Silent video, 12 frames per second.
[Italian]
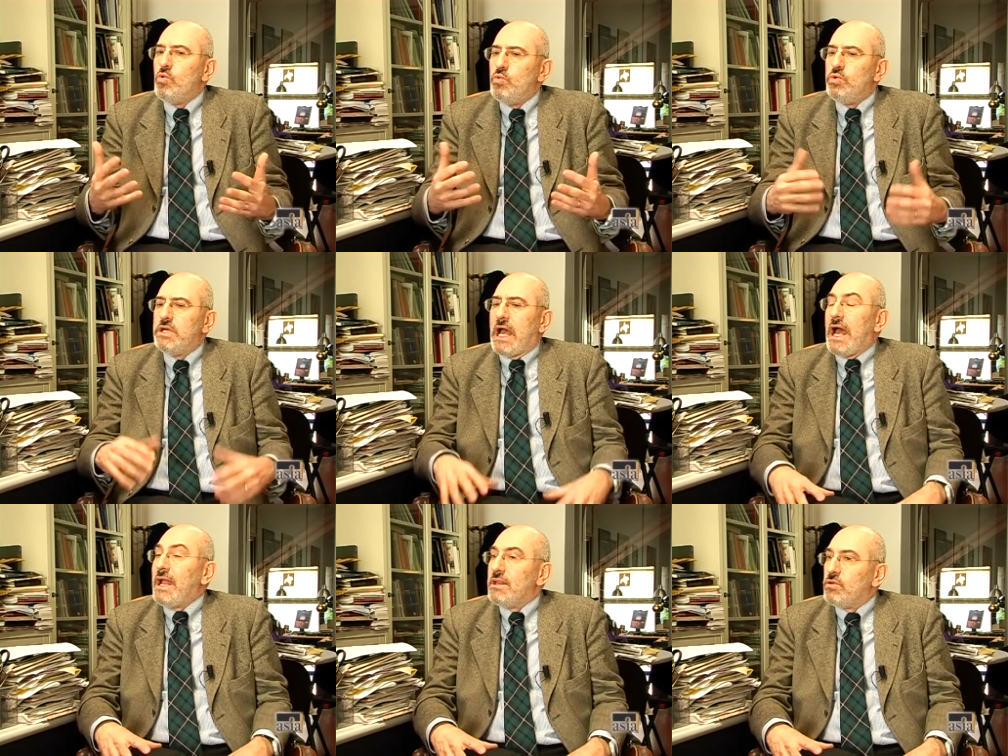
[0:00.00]
un
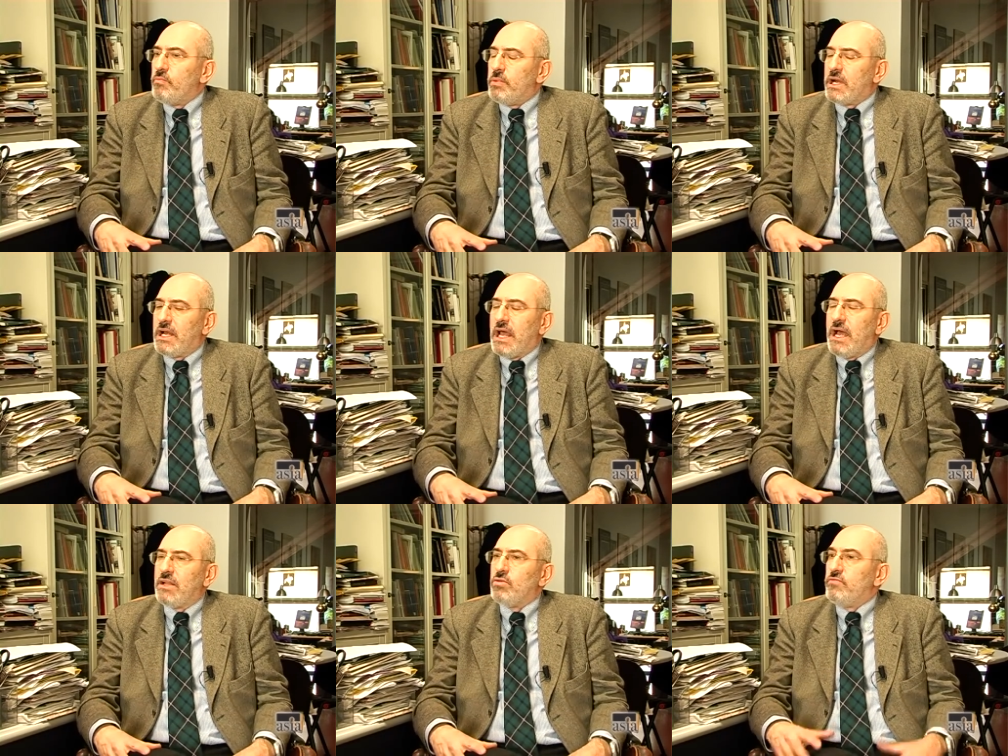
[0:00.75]
alto
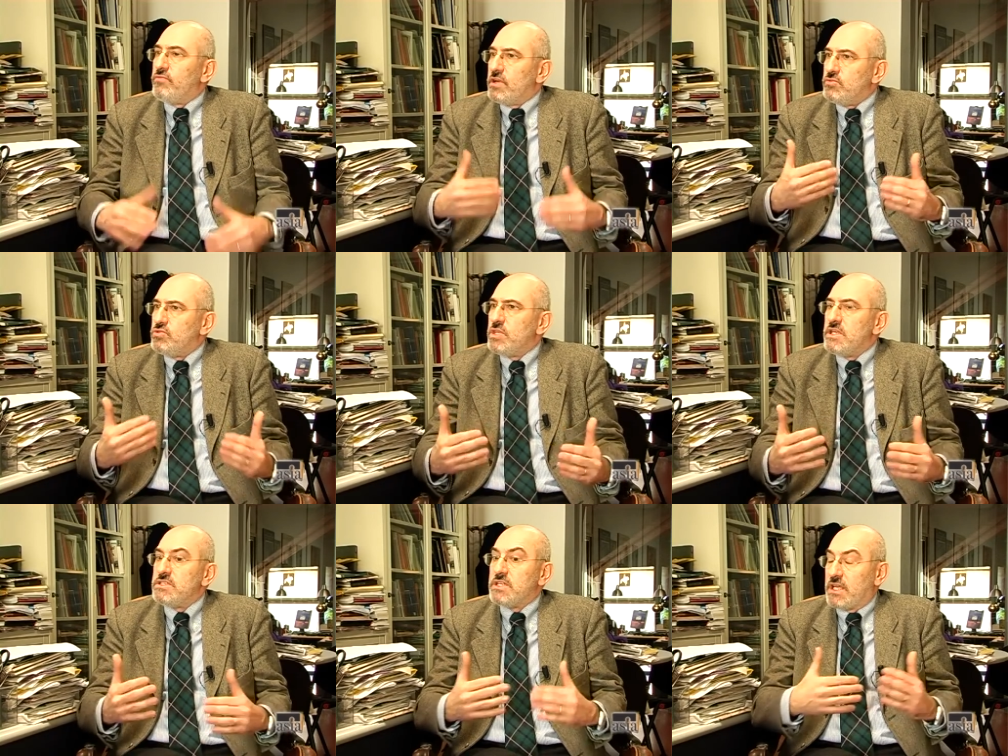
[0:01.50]
prelato
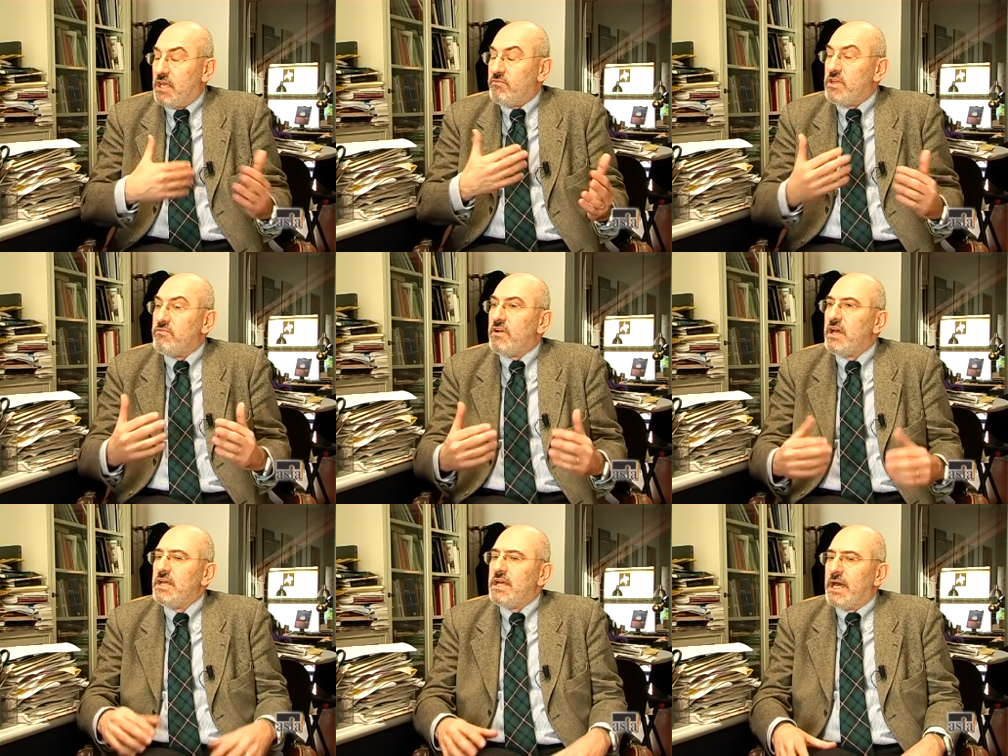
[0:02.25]
francese che aveva
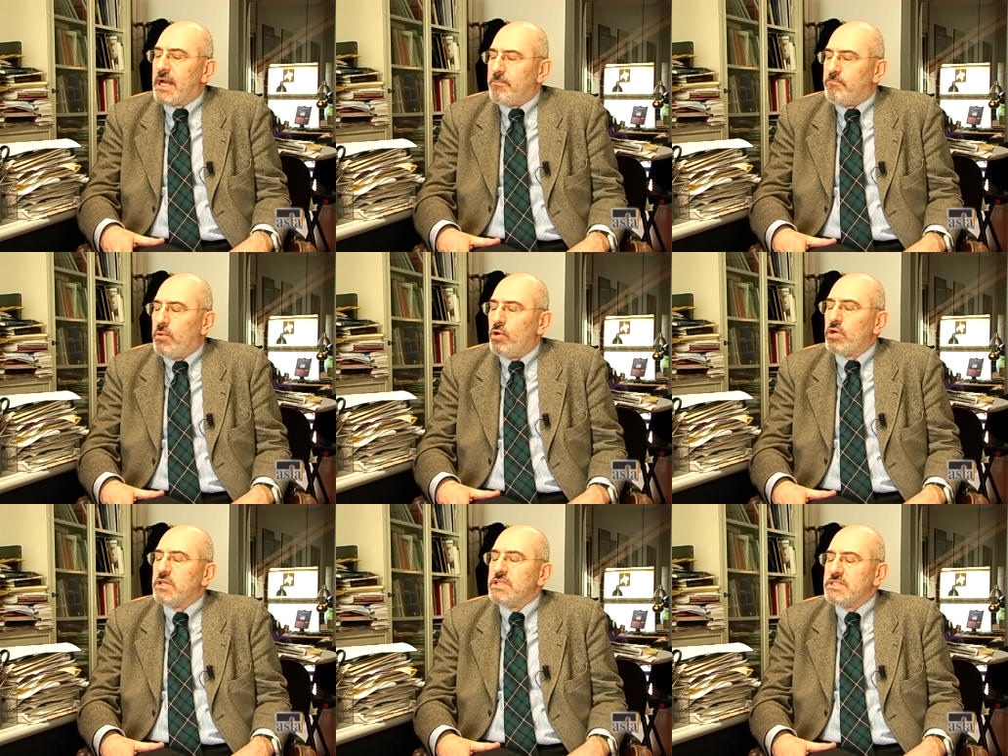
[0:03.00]

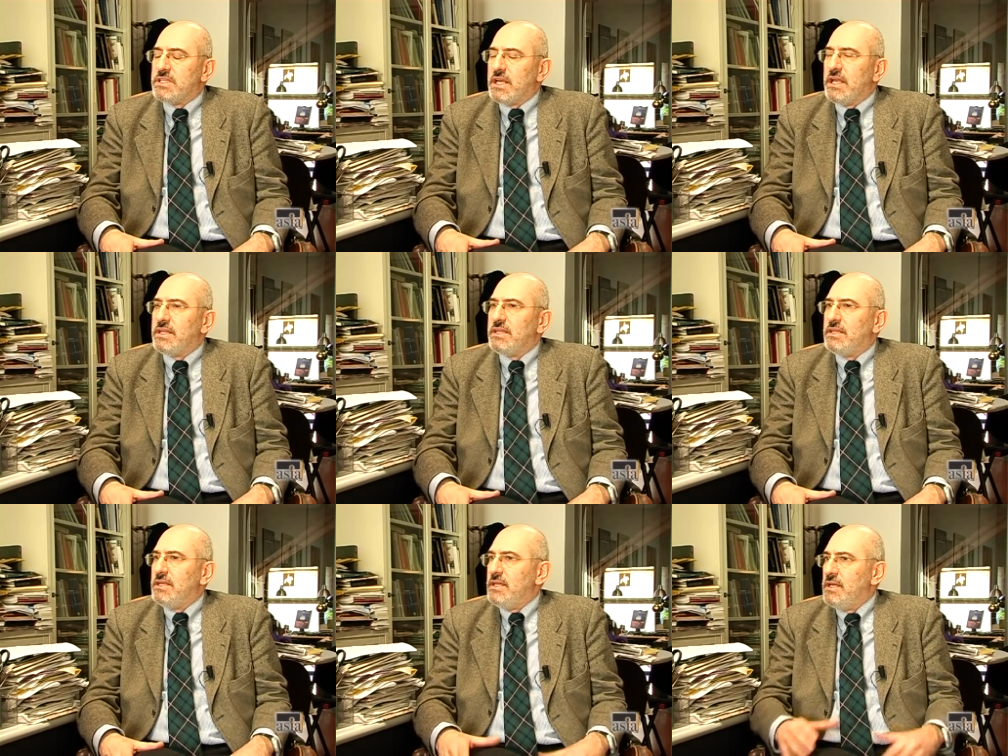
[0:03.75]
rapporti
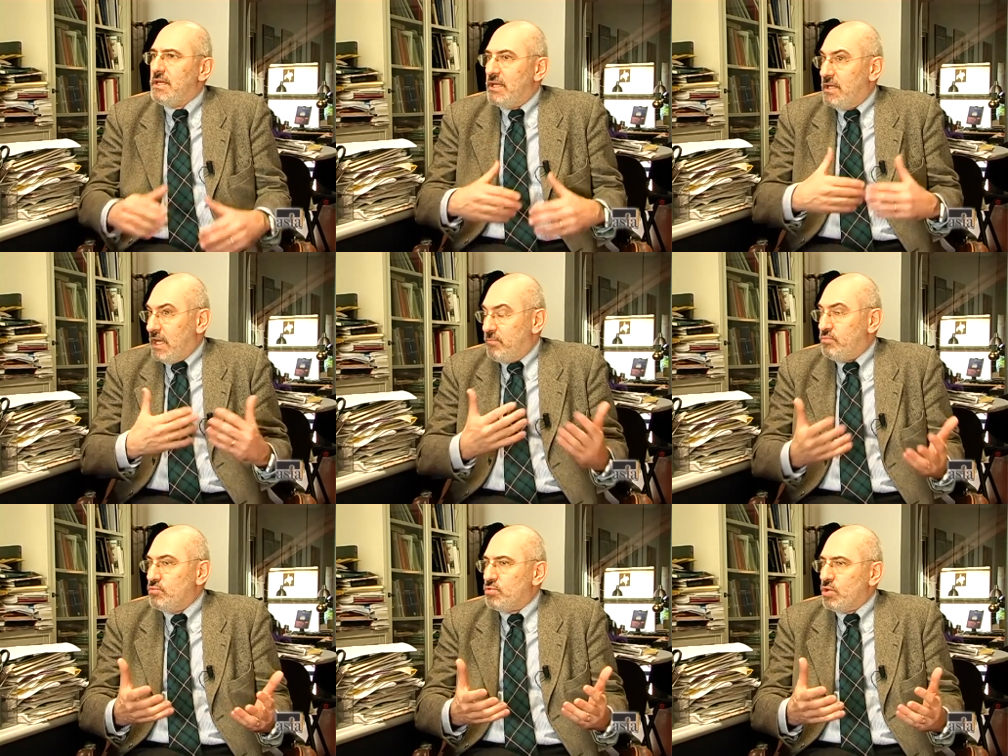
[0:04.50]
stretti eh,
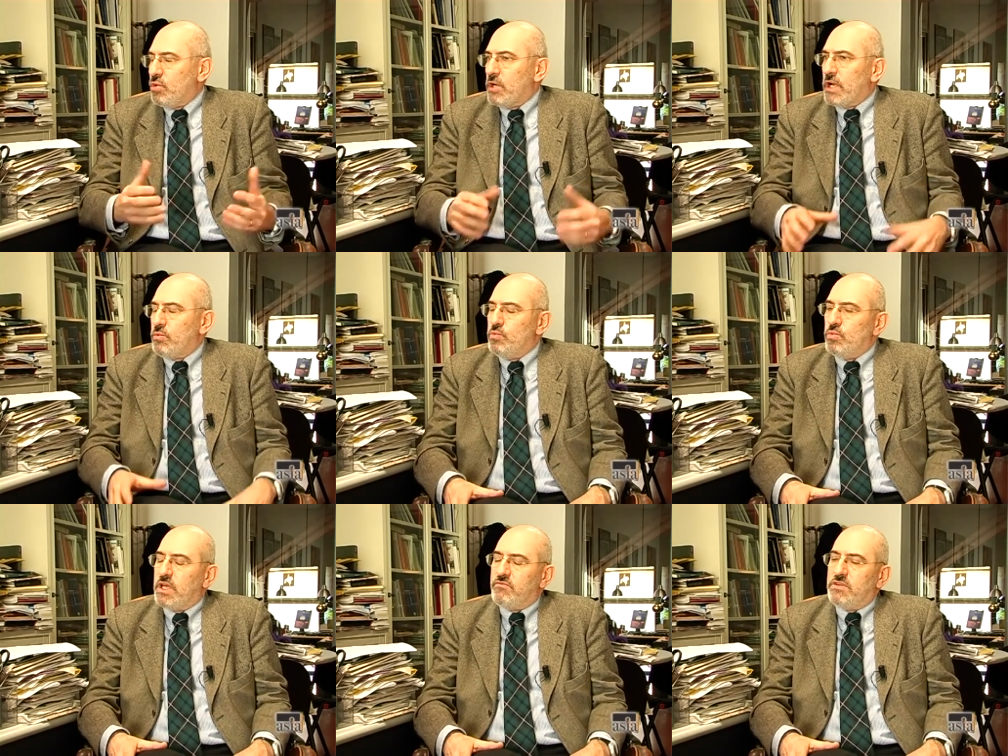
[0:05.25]
appunto con la
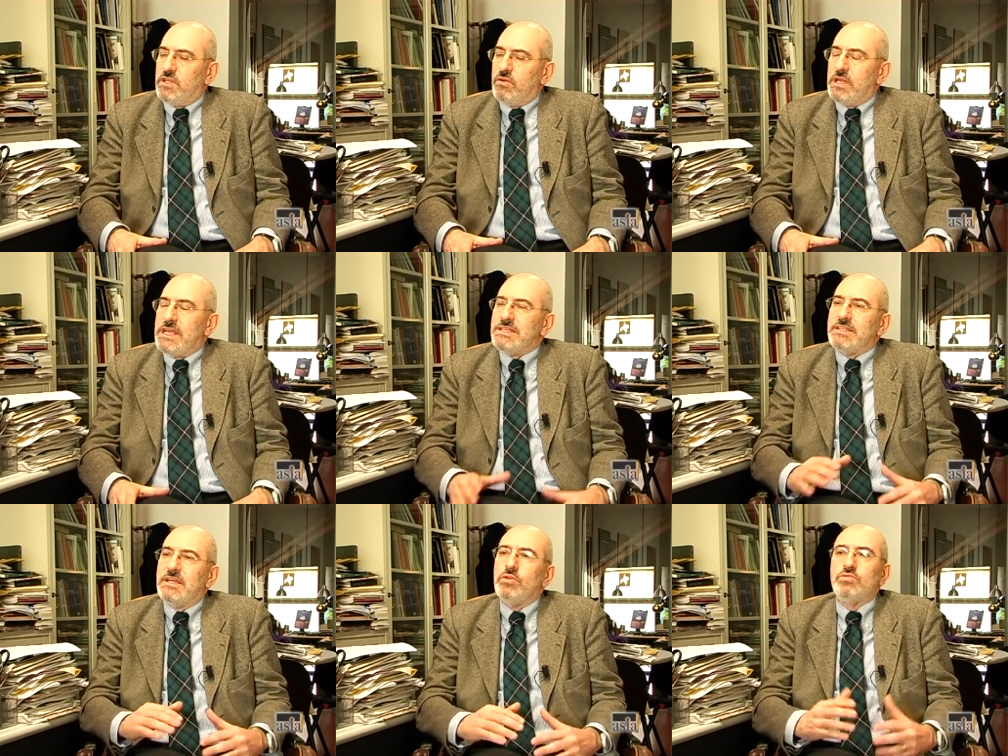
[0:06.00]
curia
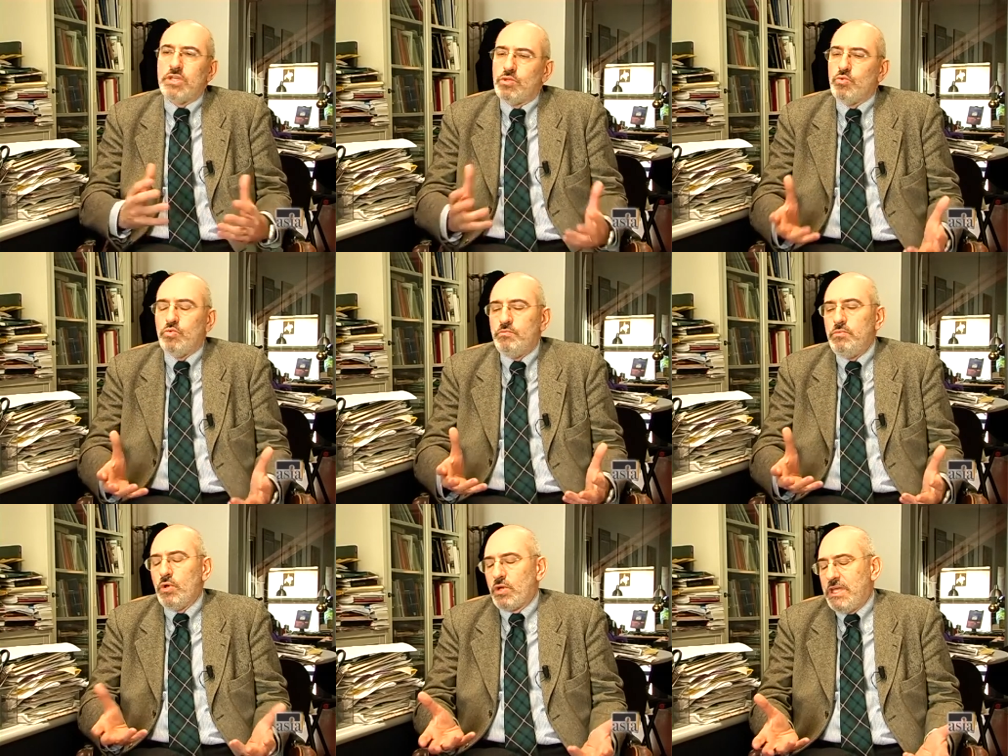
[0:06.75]
vignonese. Non c'è
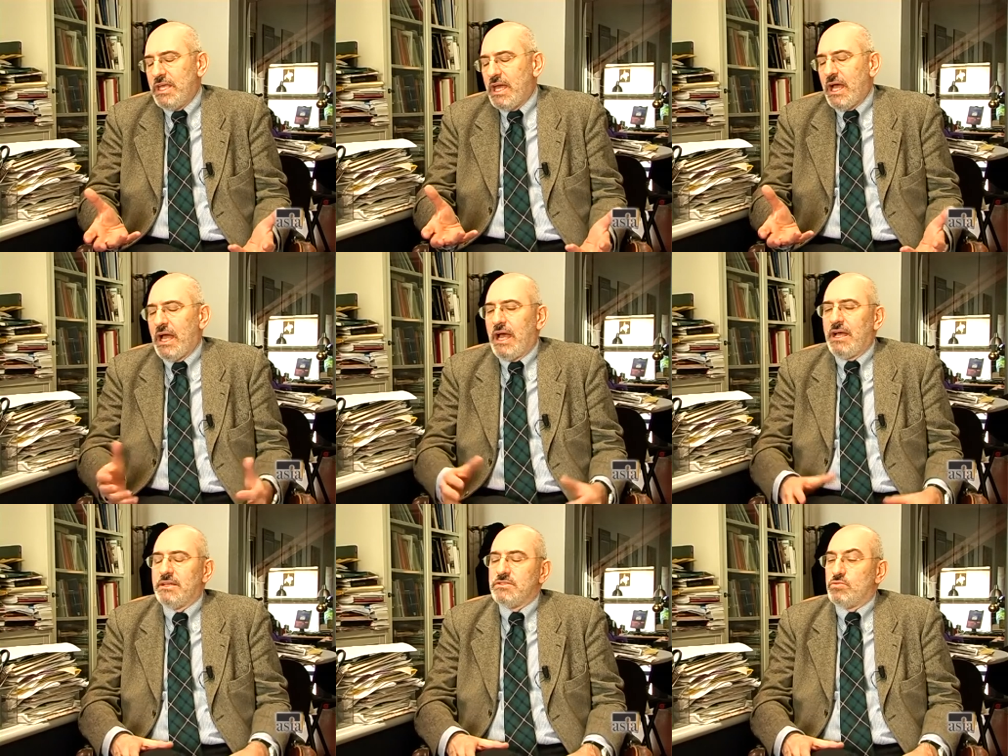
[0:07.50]
dubbio chi
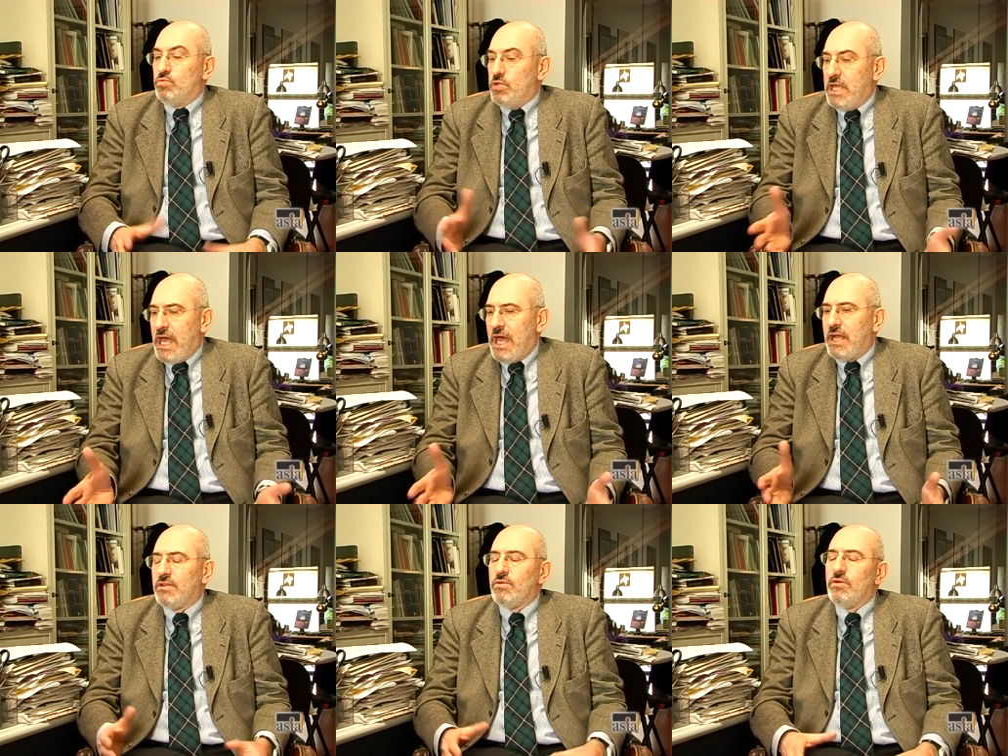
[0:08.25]
ha
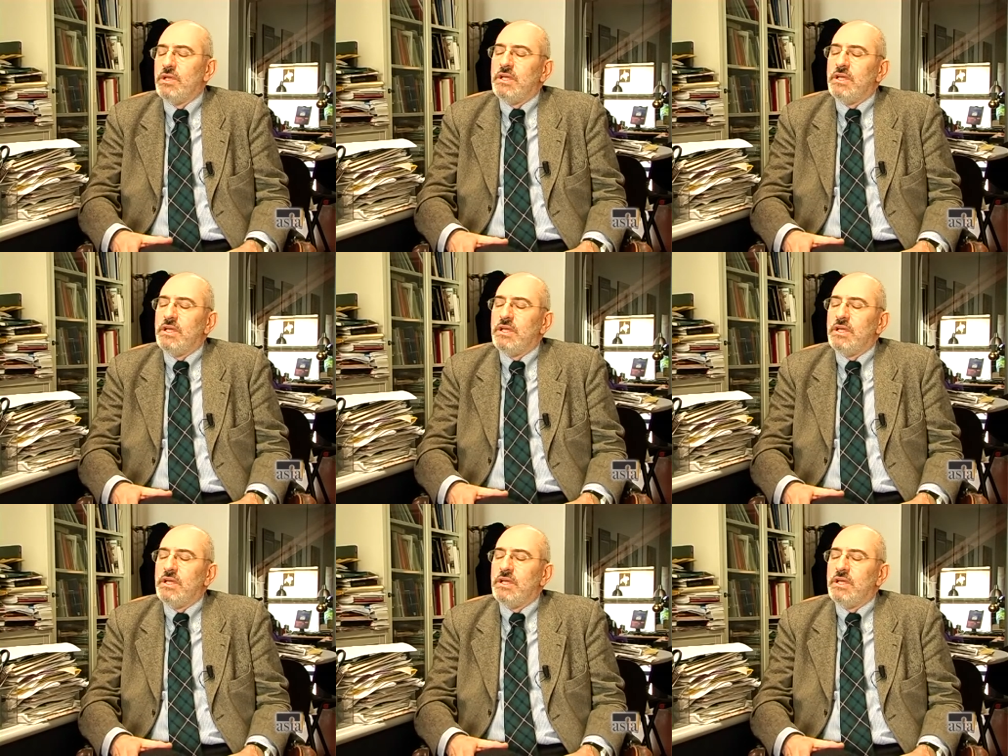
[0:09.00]
studiato,